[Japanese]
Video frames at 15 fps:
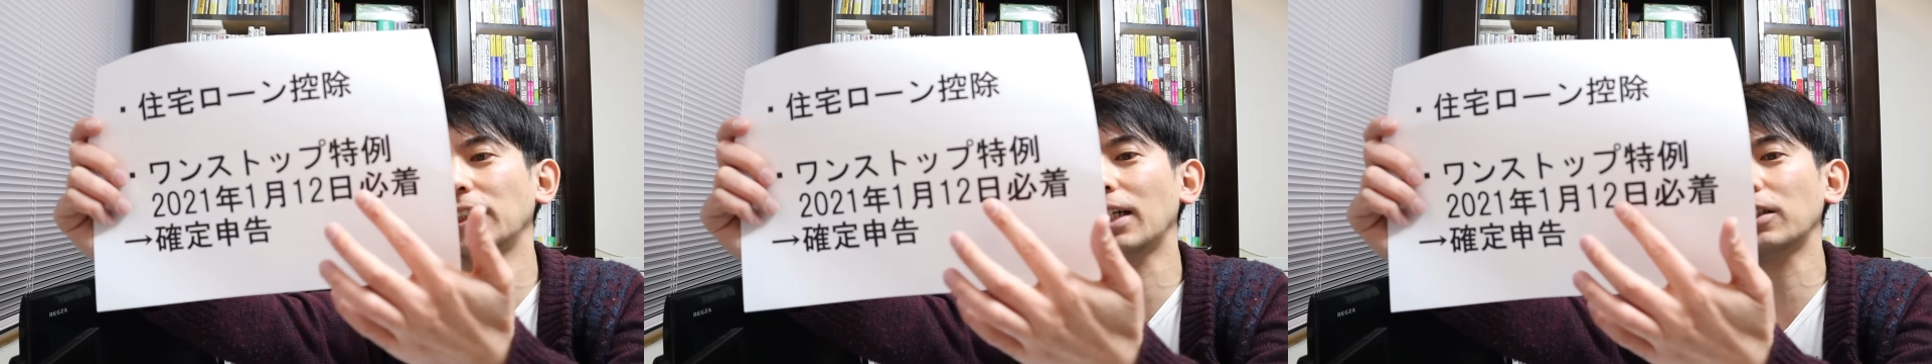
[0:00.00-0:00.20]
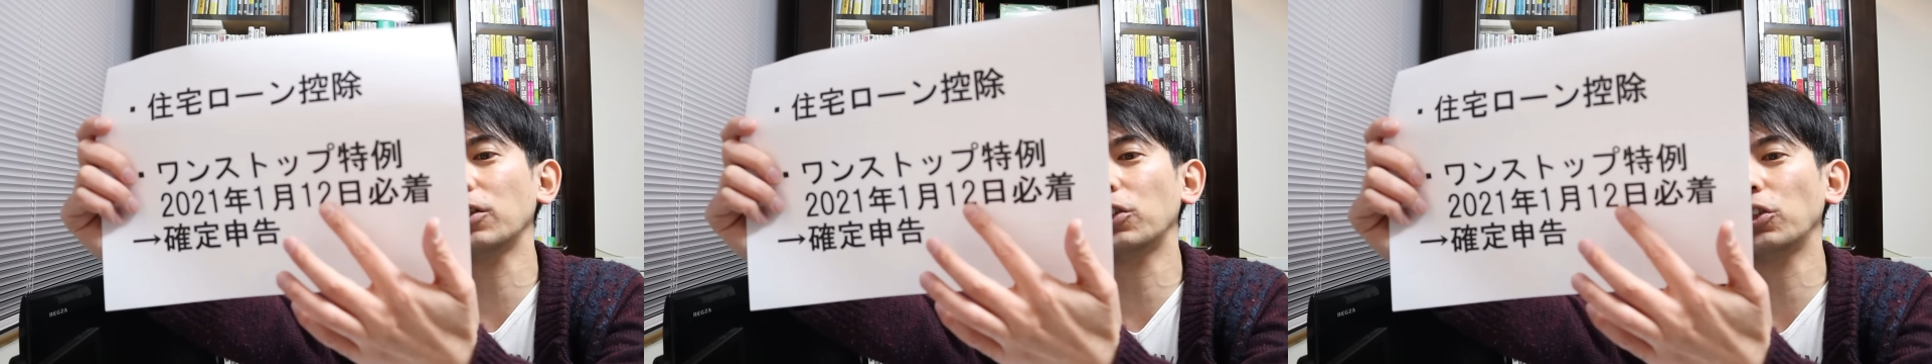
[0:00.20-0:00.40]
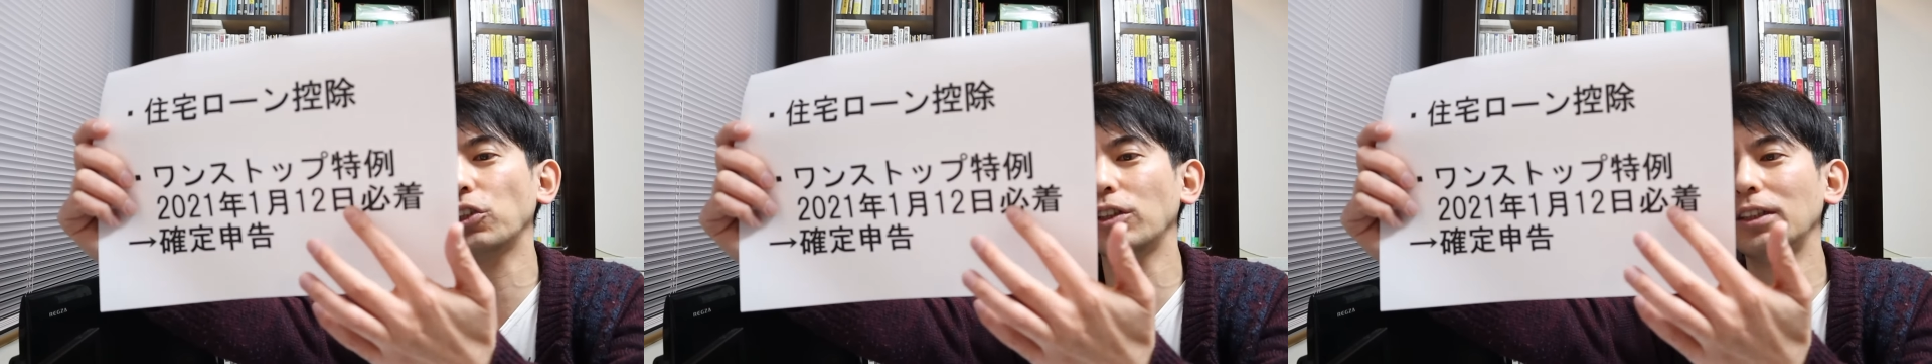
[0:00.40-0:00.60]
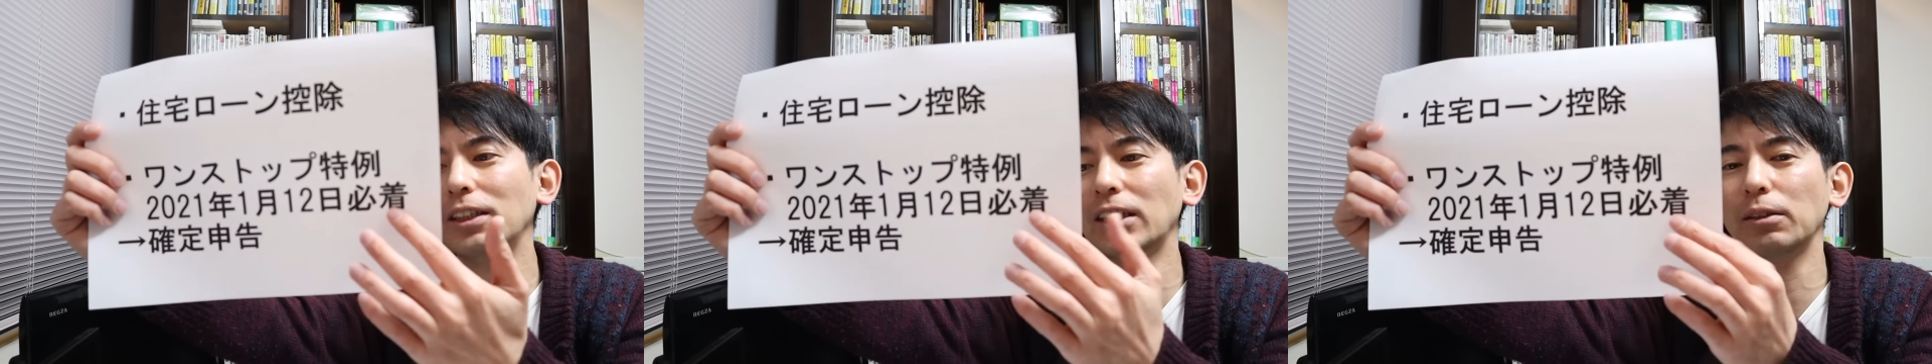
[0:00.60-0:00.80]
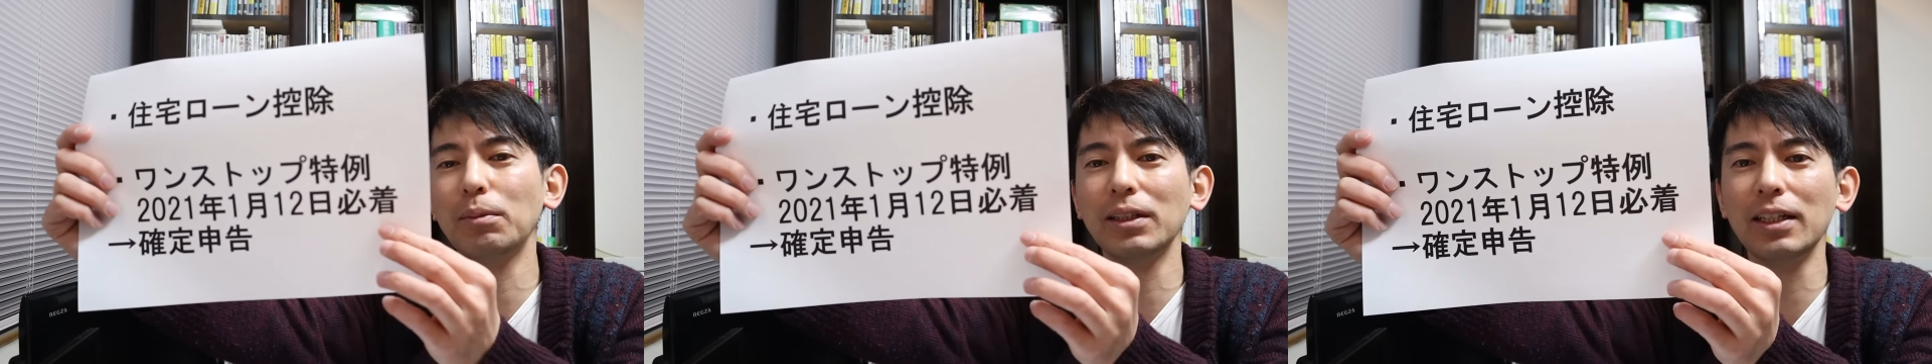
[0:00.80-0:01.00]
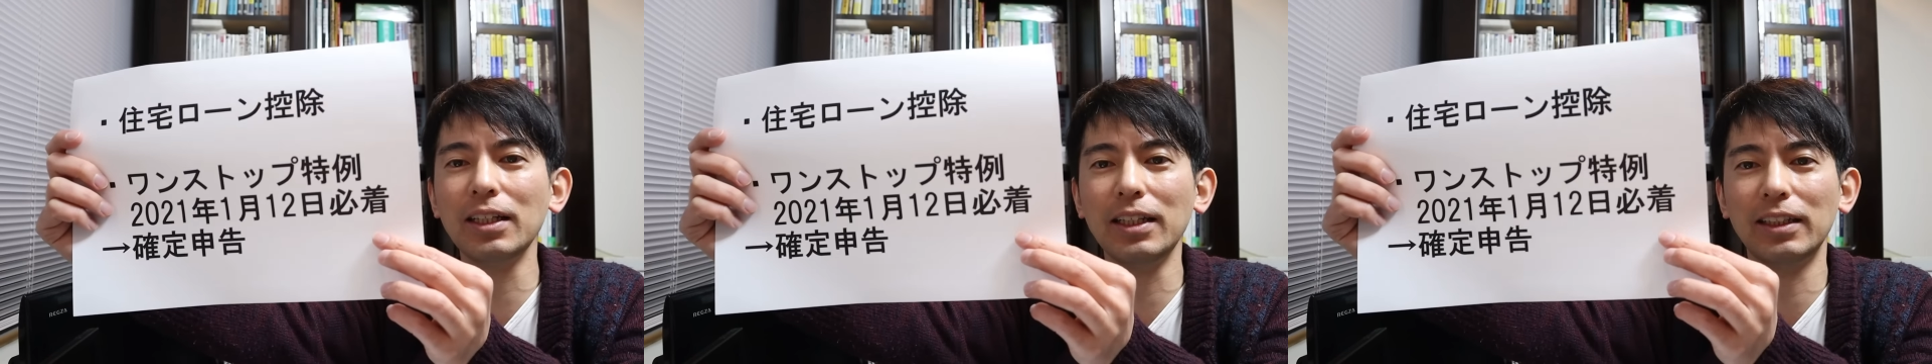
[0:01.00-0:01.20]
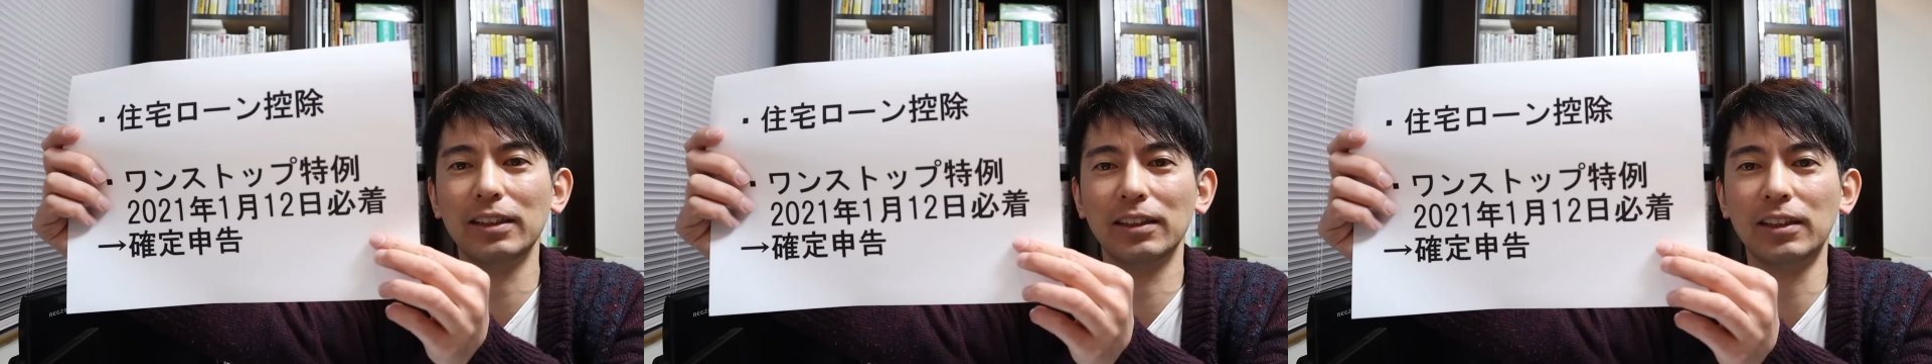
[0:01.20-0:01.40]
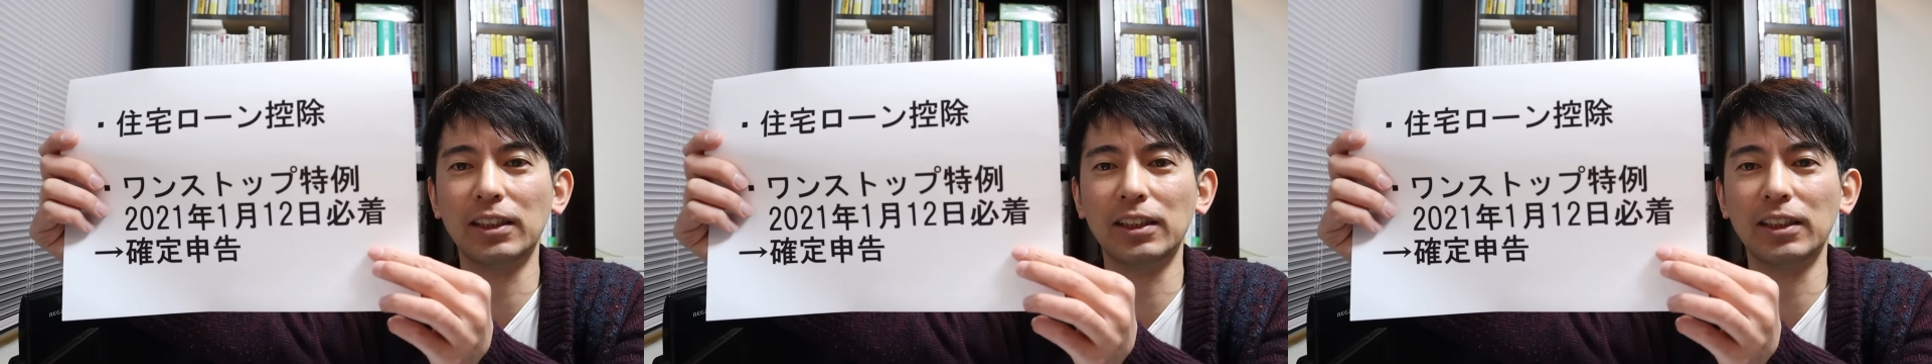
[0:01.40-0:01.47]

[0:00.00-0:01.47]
ちがつじゅうににちまでに